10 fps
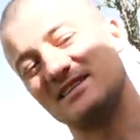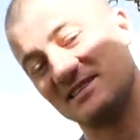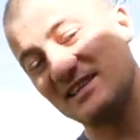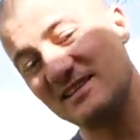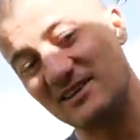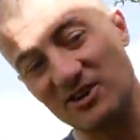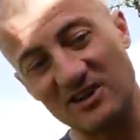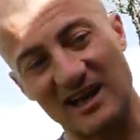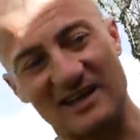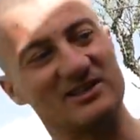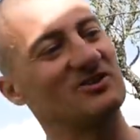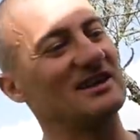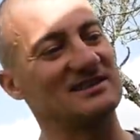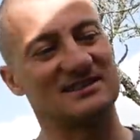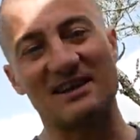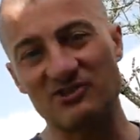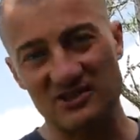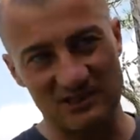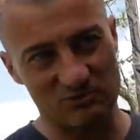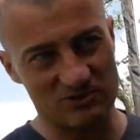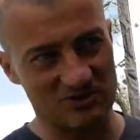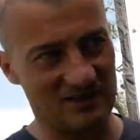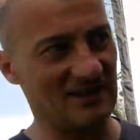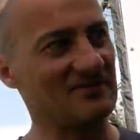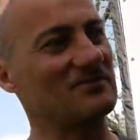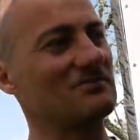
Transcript: jest jedna droga i ona jest zawsze zatłoczona.